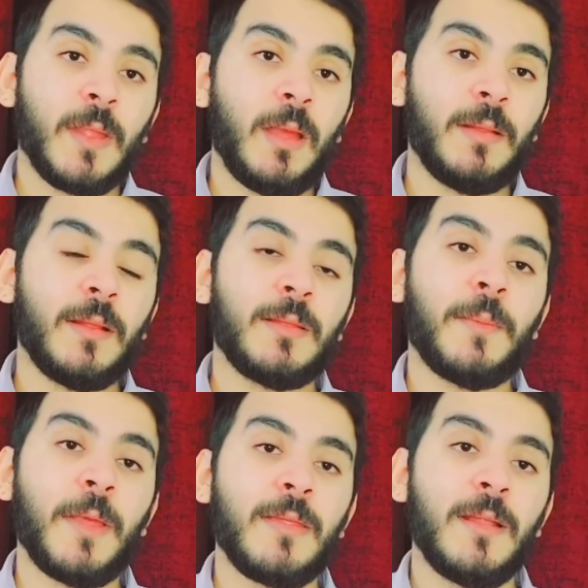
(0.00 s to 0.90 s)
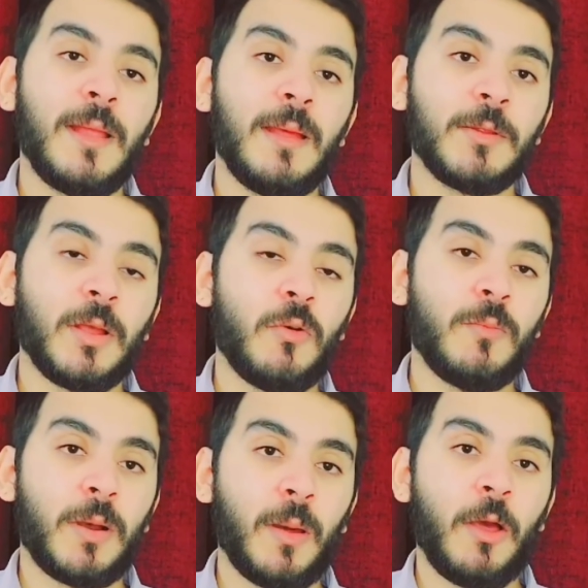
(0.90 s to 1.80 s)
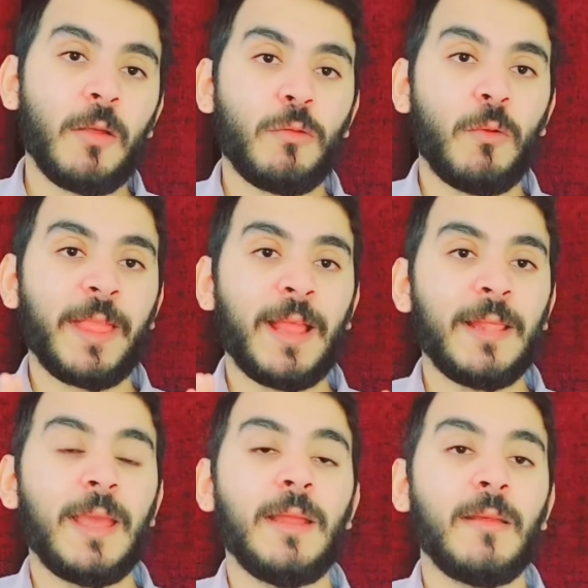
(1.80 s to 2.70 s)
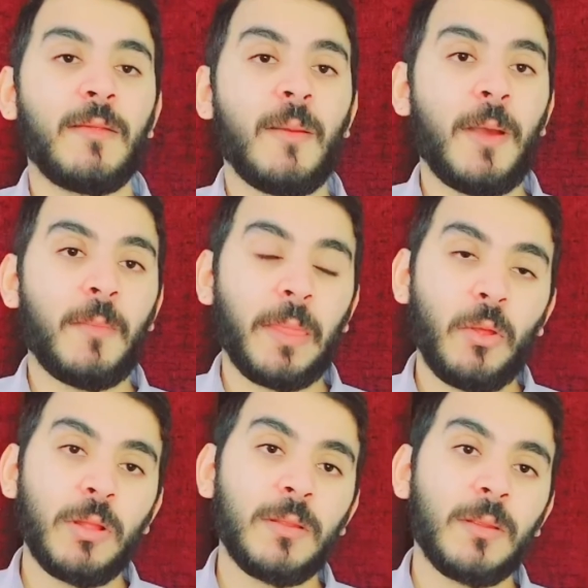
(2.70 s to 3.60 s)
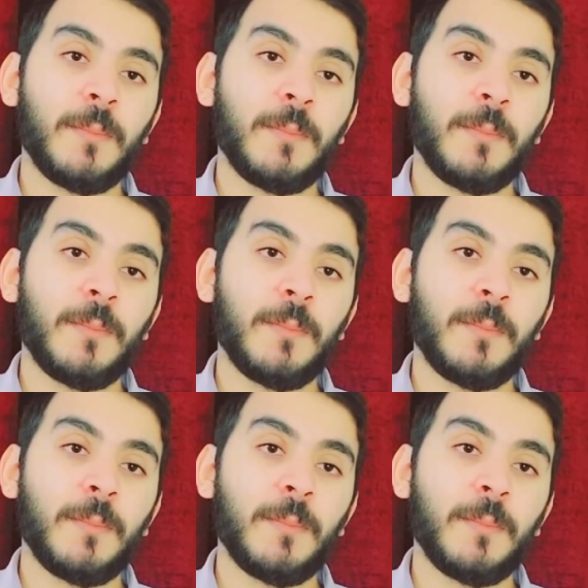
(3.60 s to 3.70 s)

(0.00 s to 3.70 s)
ان انت باذن الله بتقوم بقراءه سوره الليل سبع مرات